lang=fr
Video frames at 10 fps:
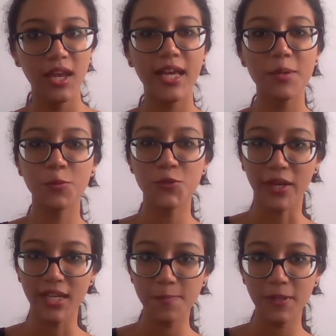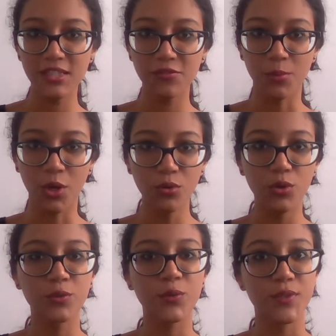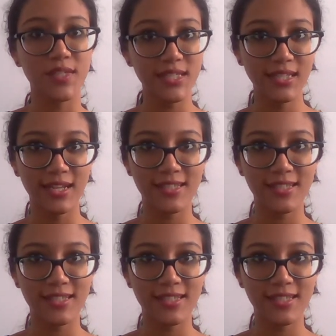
répondant respectivement au nom de Sidney